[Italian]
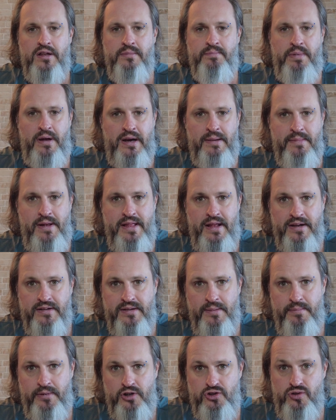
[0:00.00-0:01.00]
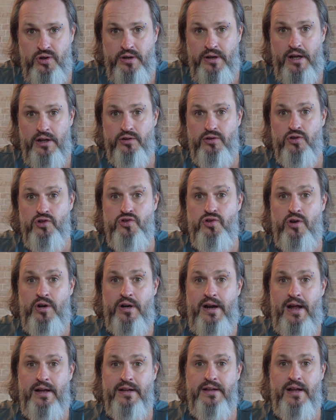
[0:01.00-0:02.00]
per rimanere sempre aggiornato
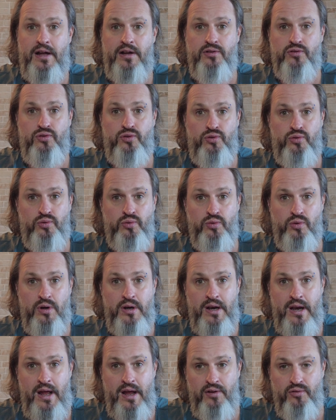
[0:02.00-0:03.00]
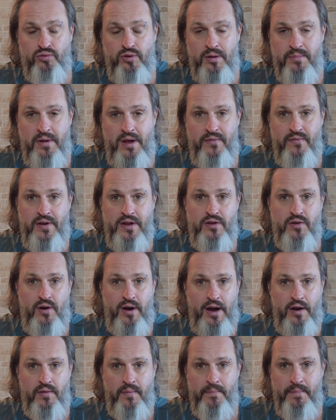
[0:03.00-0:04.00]
aggiornata sul, sui miei video
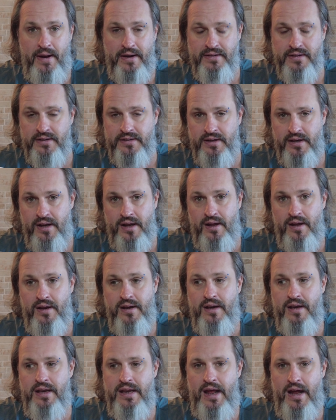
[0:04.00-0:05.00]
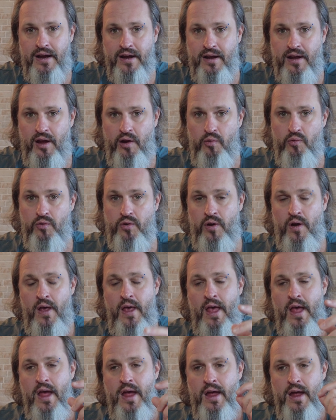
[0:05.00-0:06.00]
e non perdertene neanche uno.
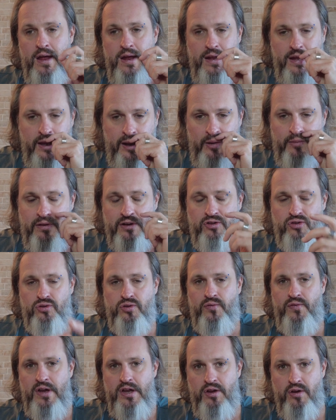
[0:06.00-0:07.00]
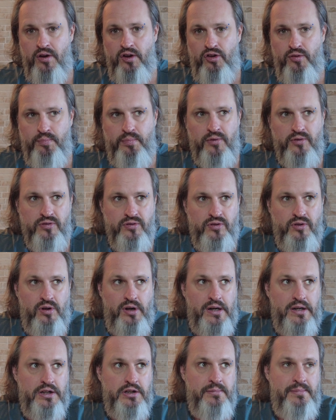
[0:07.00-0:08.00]
In questo video rispondo
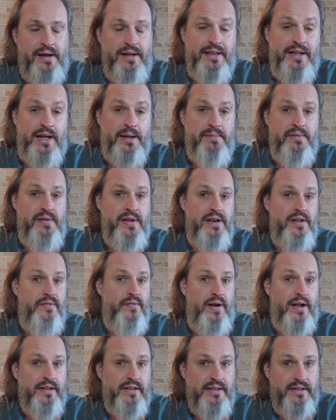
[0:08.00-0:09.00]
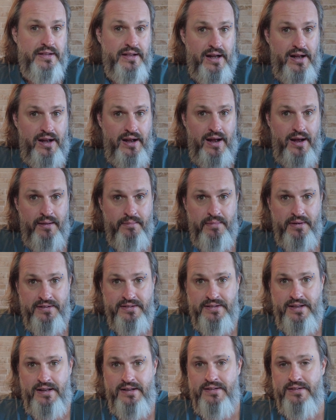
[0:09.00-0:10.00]
a una domanda che mi viene fatta
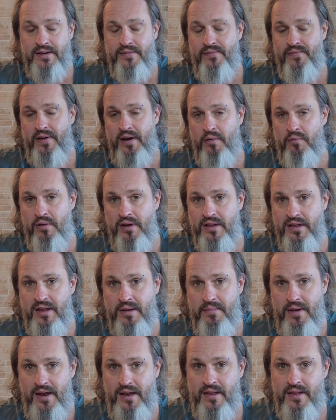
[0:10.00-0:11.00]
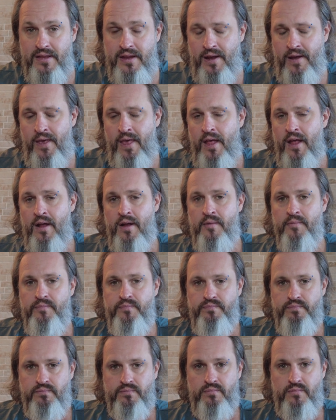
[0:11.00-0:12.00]
abbastanza frequentemente.
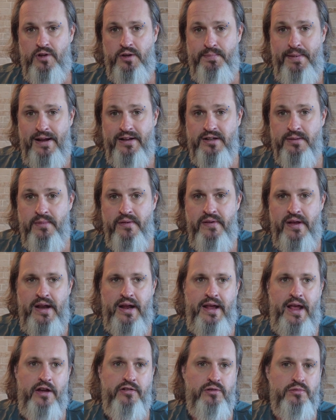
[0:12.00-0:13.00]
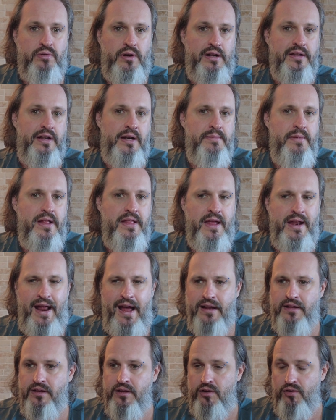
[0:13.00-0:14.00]
Spesso mi viene chiesto durante le mie
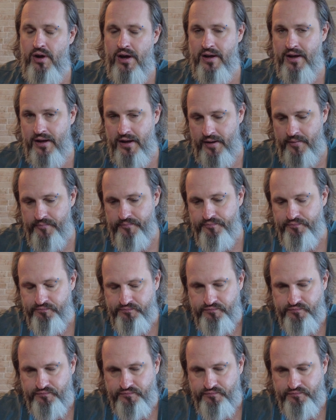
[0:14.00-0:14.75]
dirette o anche